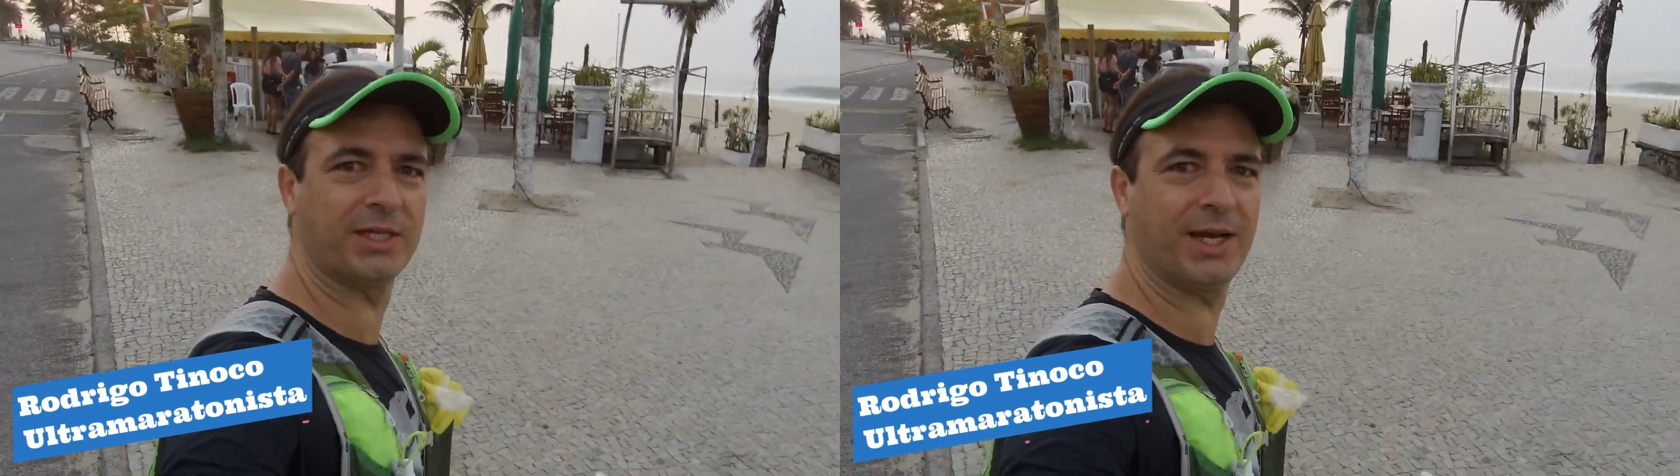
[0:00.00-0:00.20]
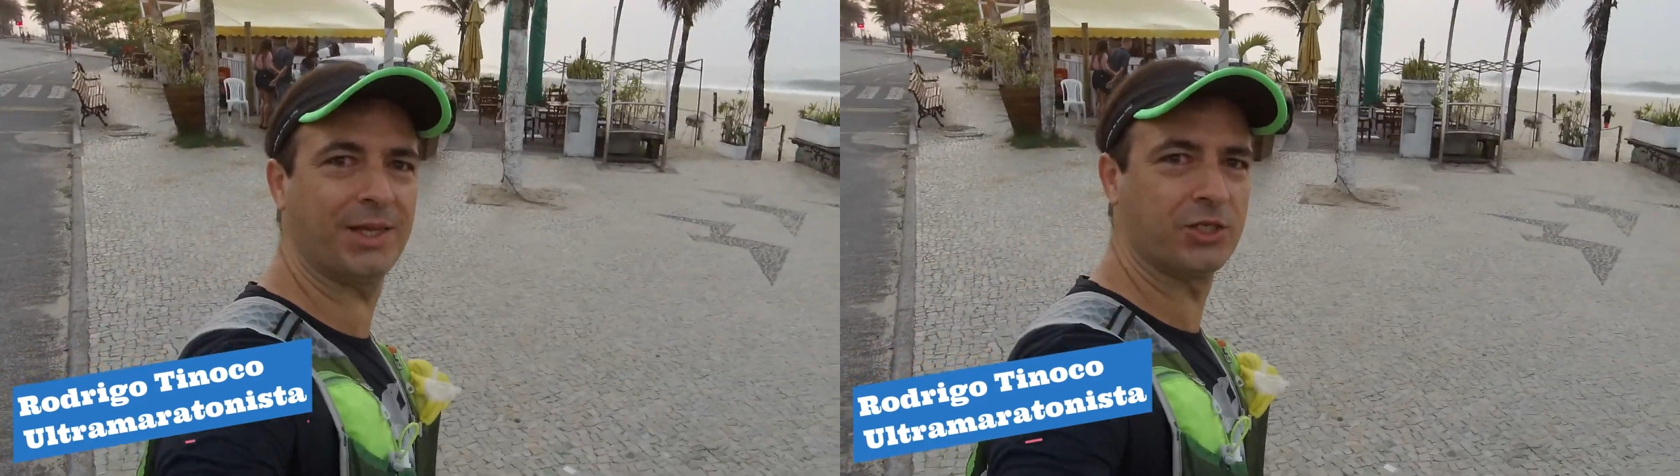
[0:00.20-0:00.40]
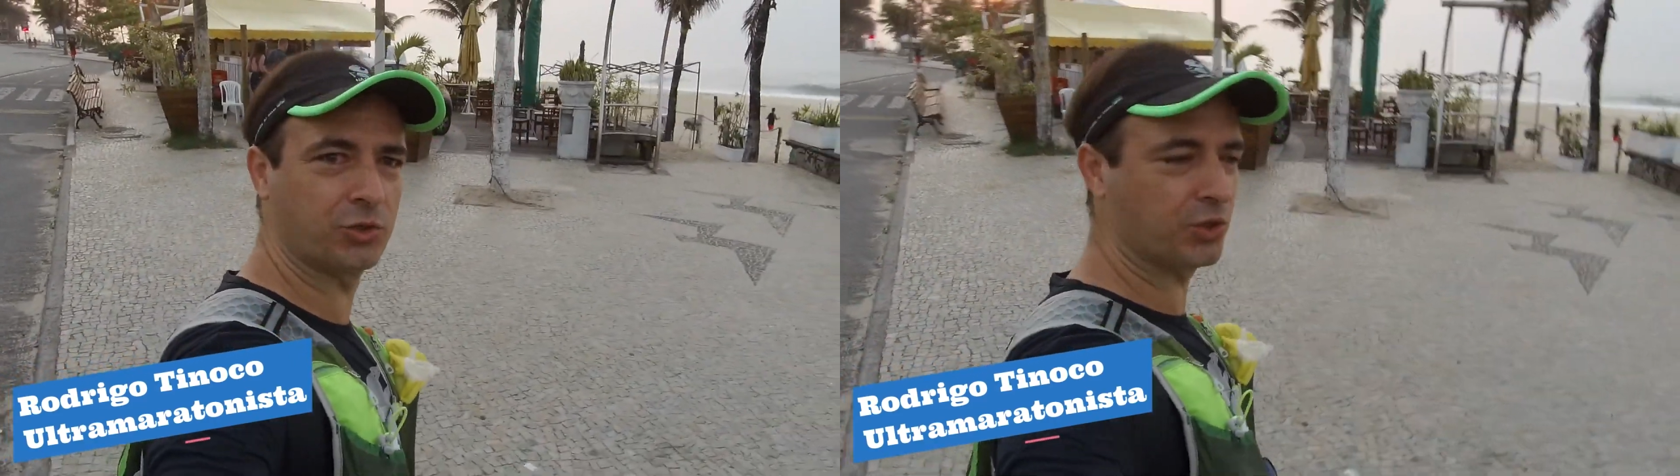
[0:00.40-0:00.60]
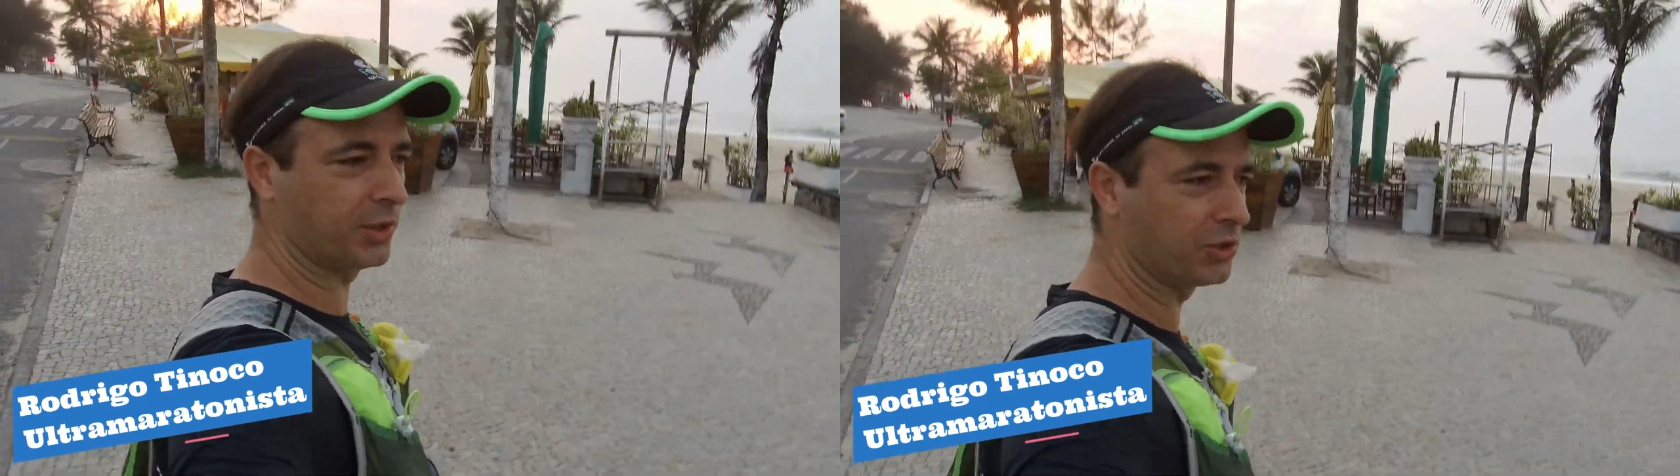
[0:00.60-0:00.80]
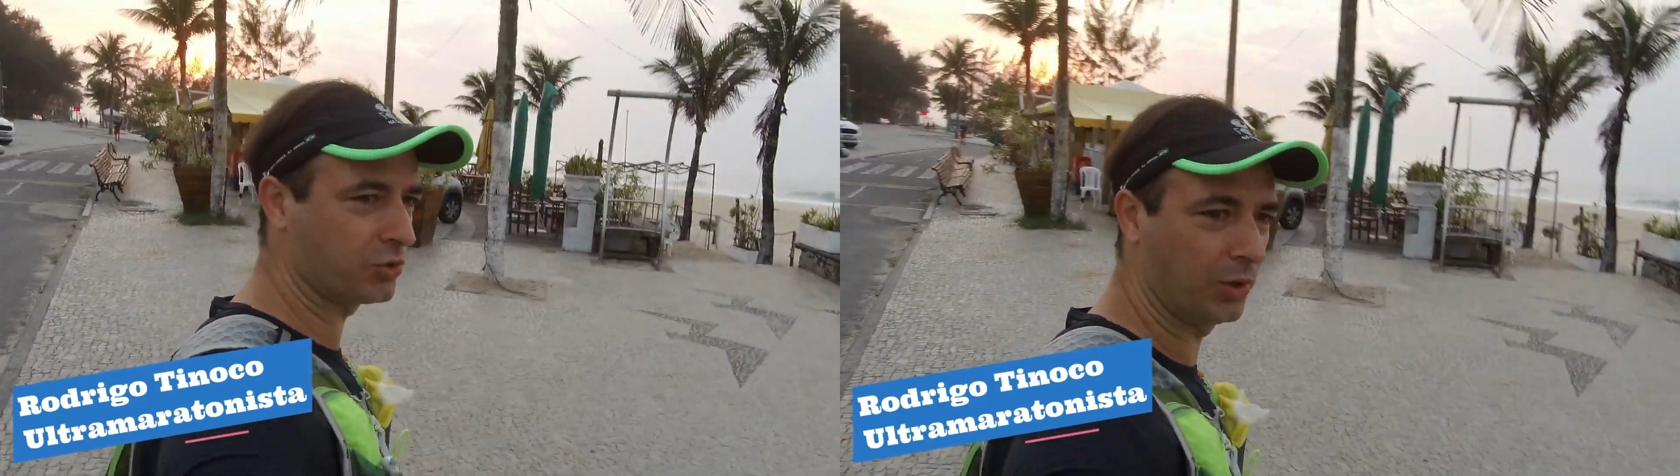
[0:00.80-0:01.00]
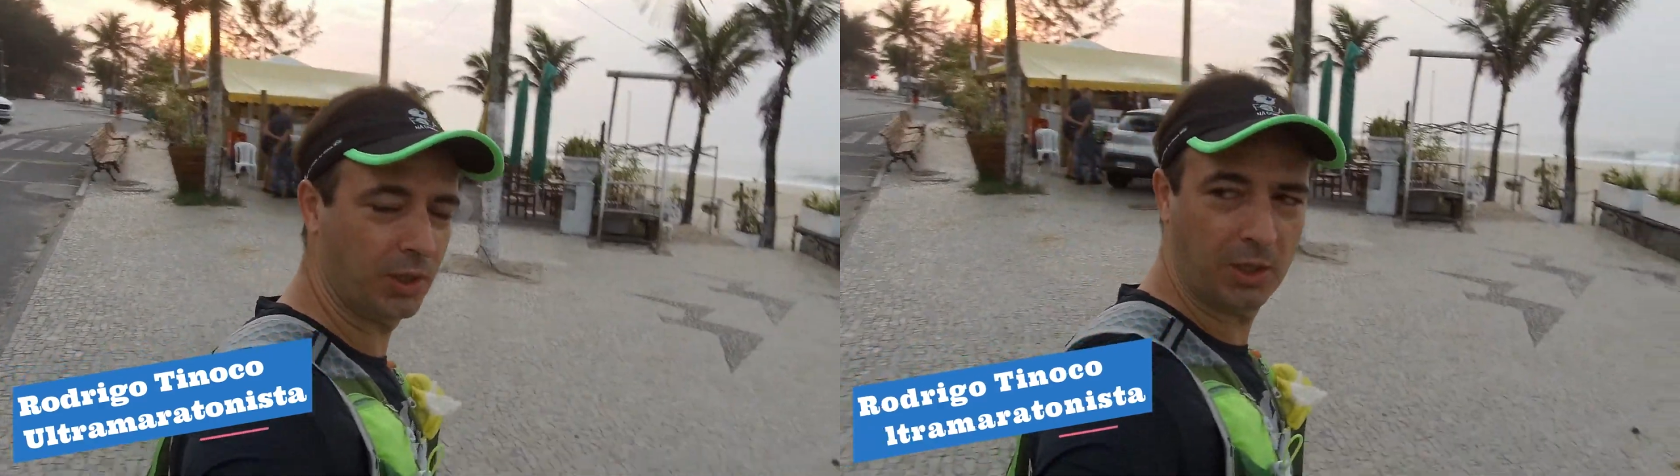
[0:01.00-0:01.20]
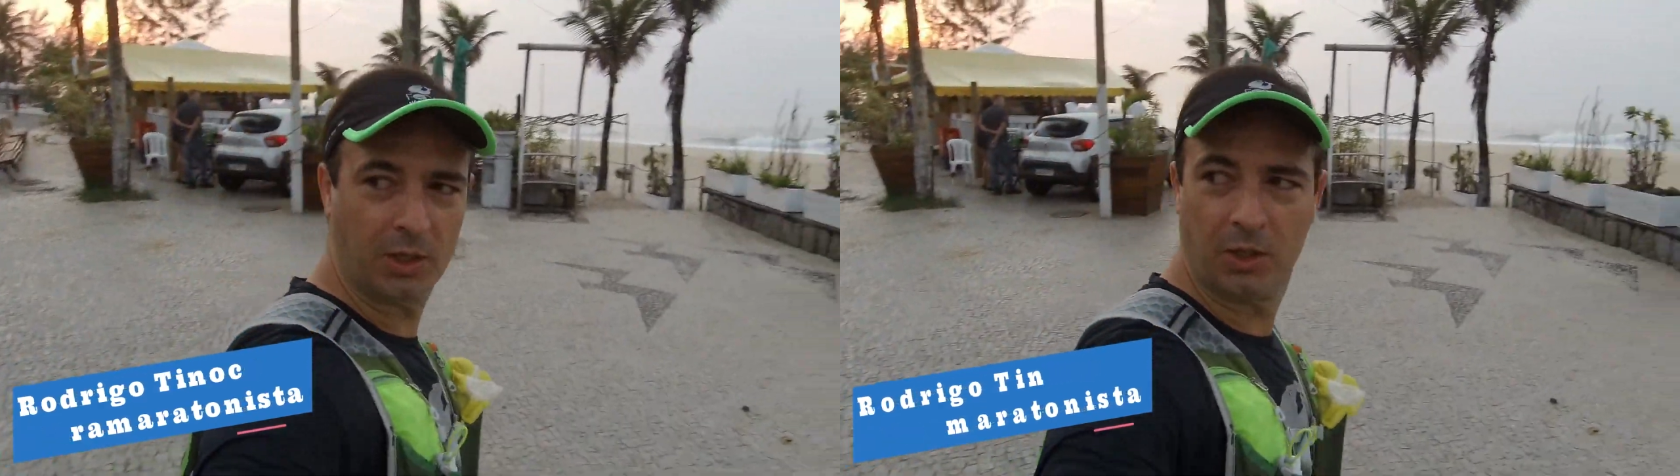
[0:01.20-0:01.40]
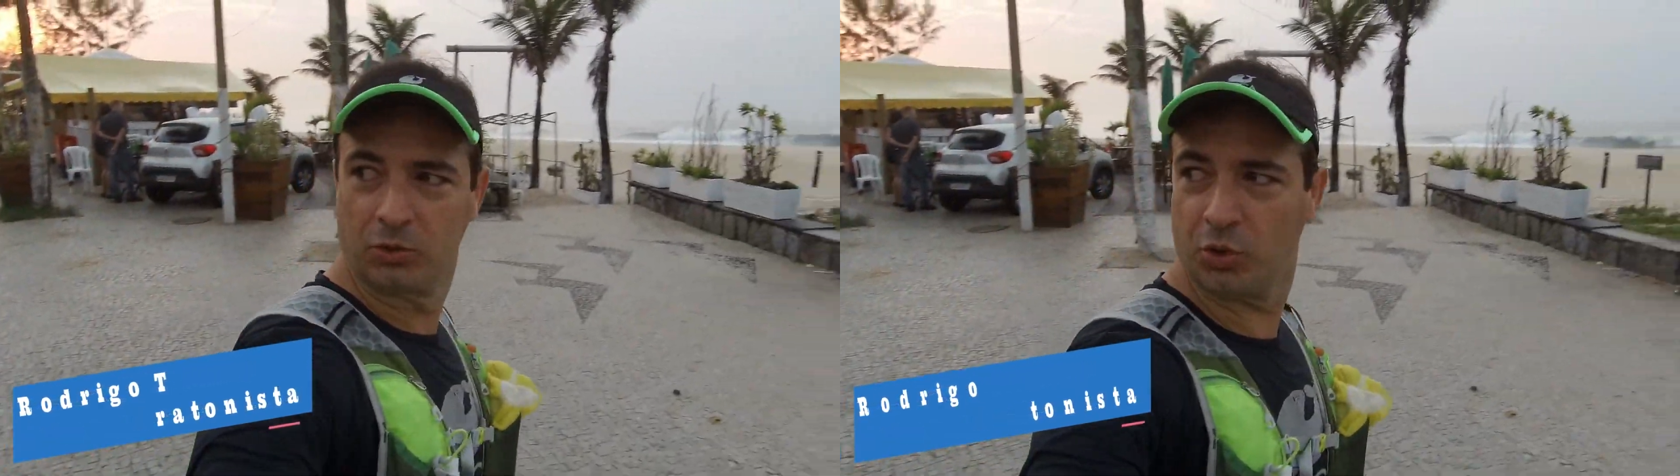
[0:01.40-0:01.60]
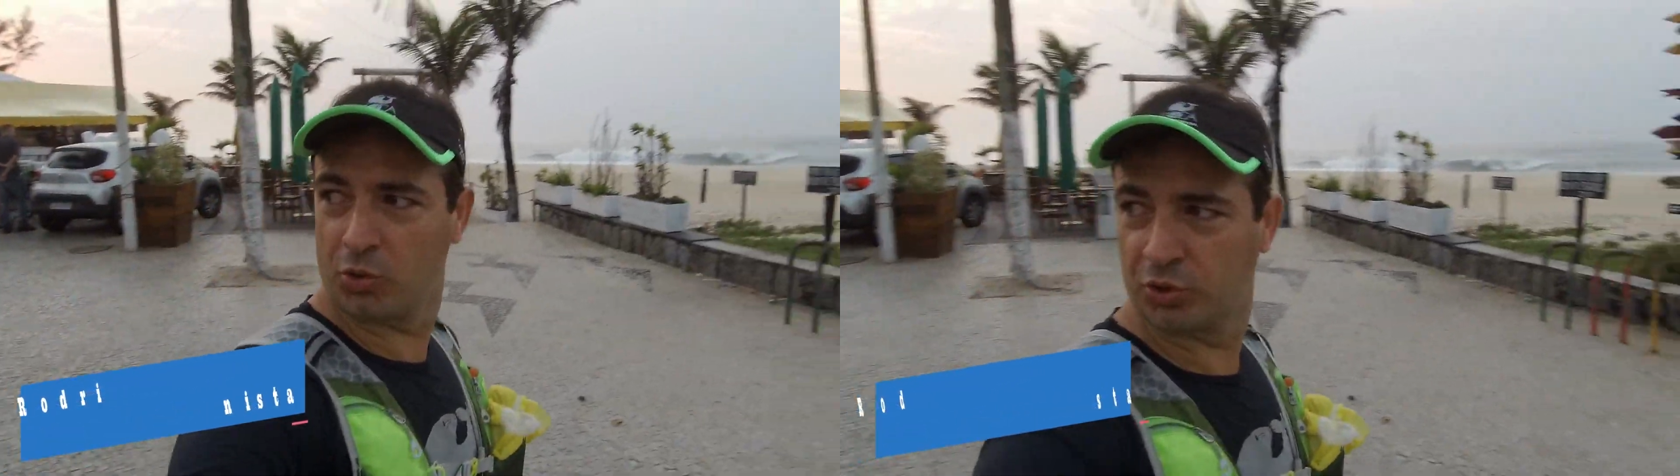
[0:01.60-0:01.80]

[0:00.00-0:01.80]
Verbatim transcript: dada a Jesus Cristo. Tô no